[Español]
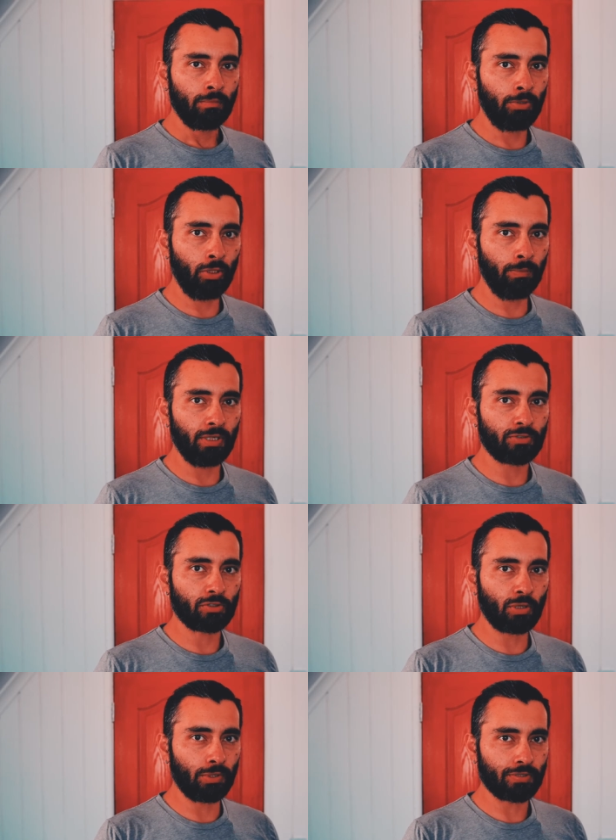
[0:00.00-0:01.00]
Mi nombre es
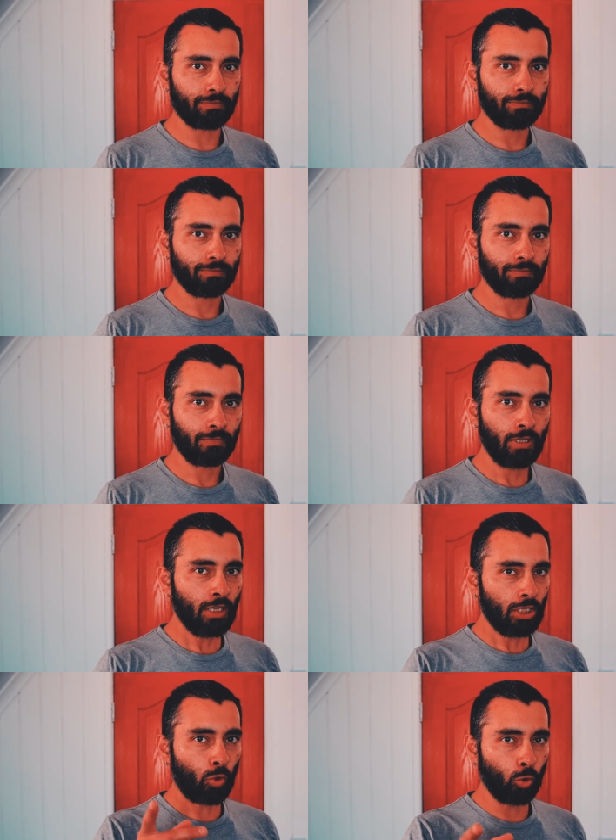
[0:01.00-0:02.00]
José Luis
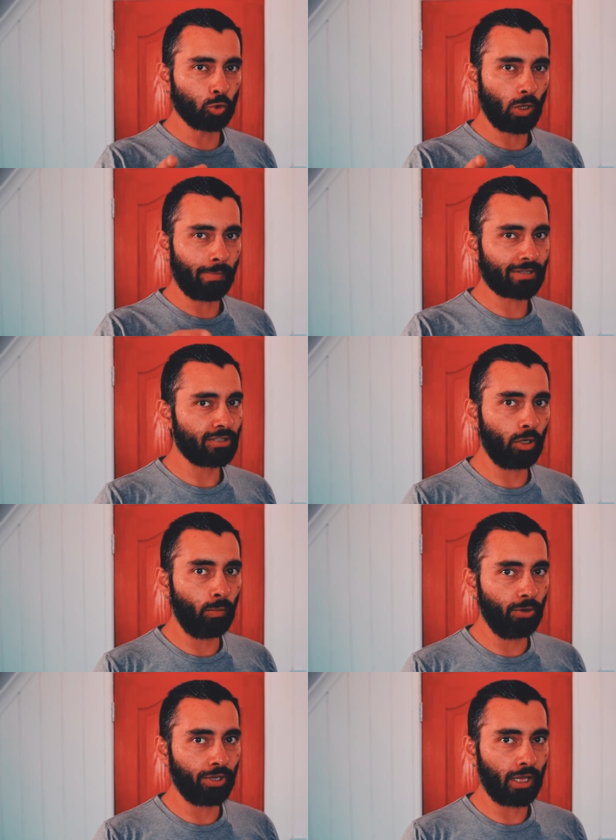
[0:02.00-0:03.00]
y junto a Marcelo
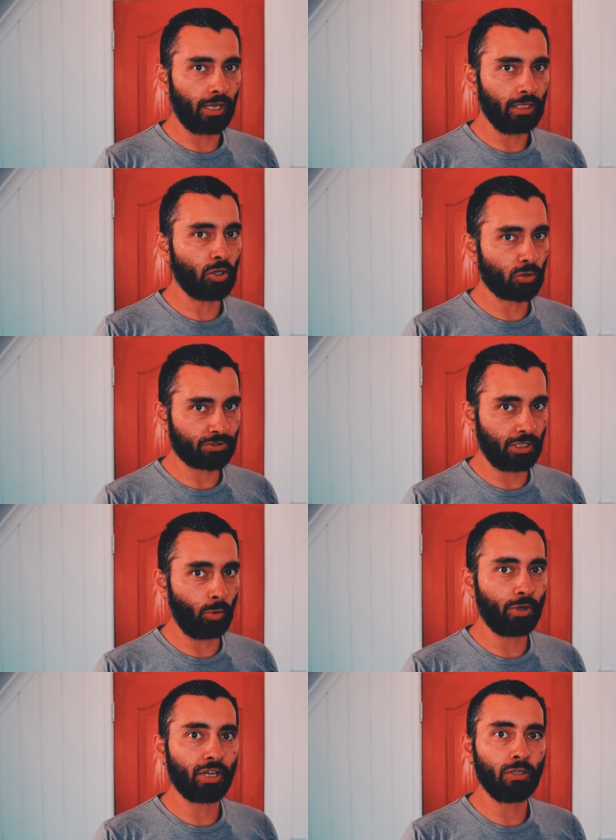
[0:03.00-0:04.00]
Moya y José
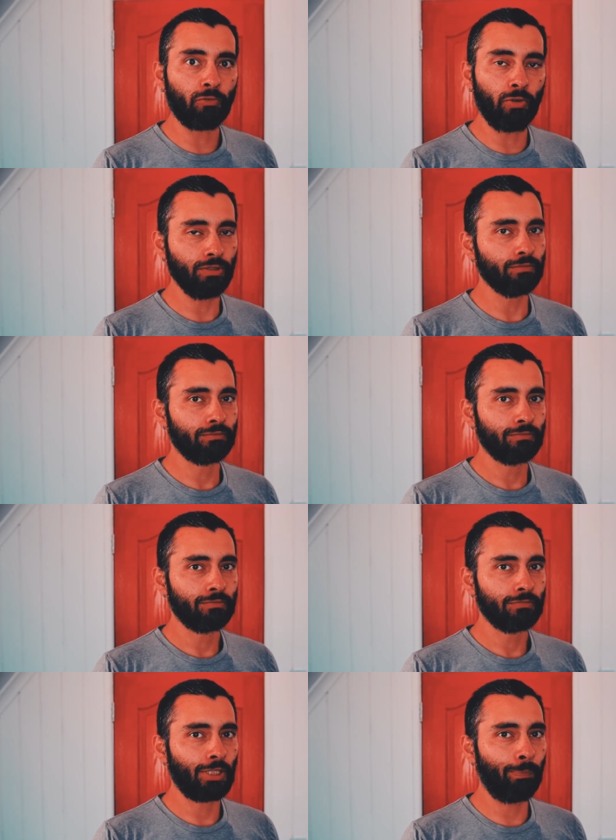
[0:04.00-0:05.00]
Eugenio Ford,
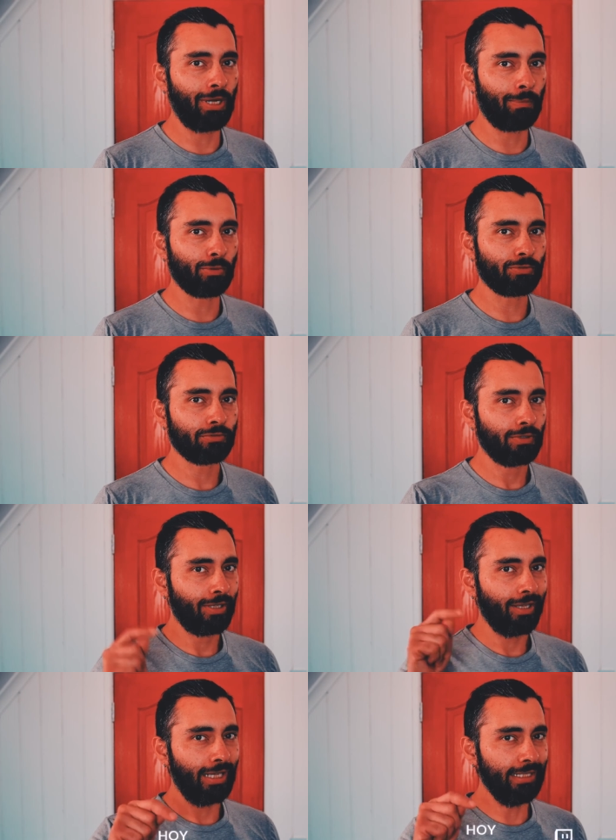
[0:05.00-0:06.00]
te esperamos
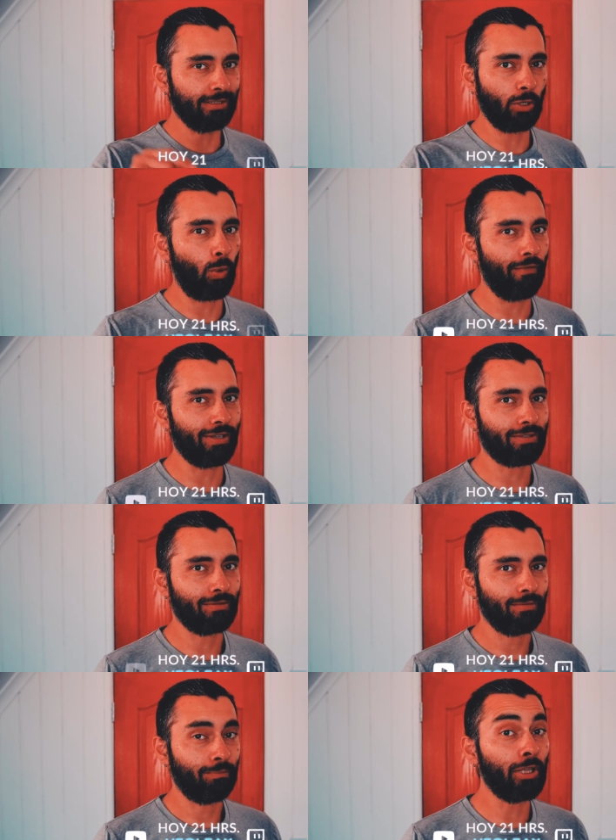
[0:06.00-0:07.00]
este jueves,
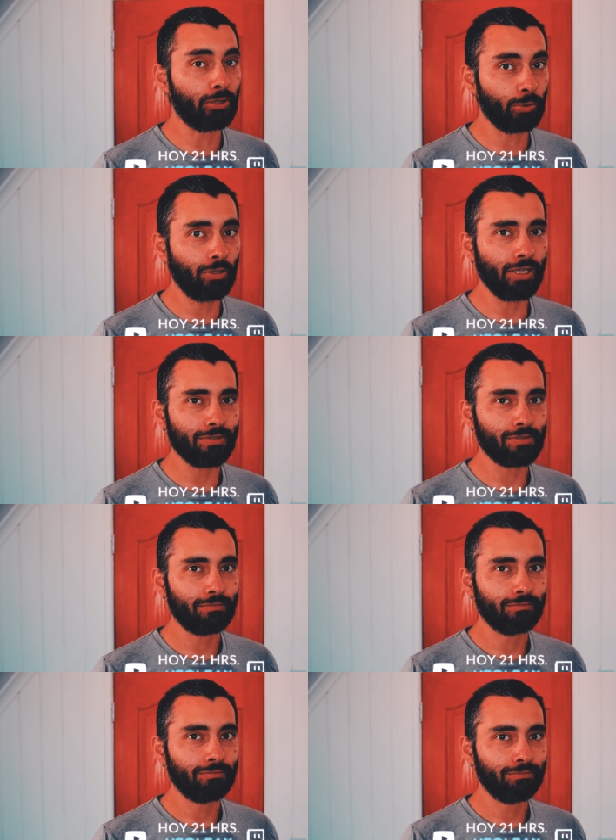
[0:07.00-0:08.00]
21 horas,
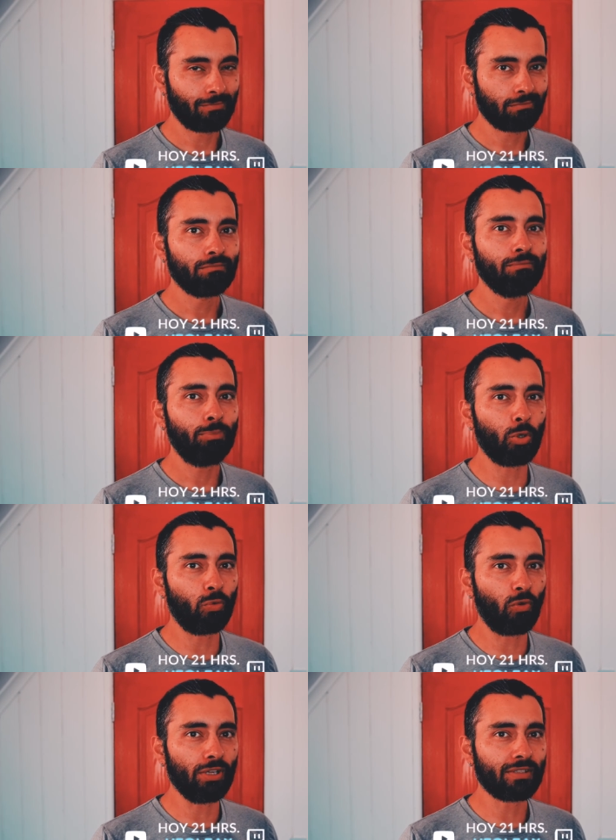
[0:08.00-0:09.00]
por
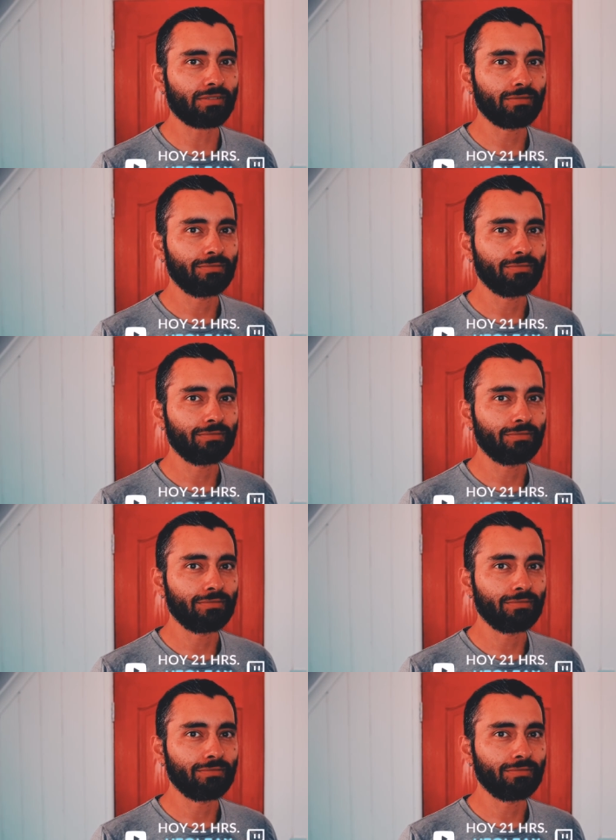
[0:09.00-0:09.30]
Ufolix.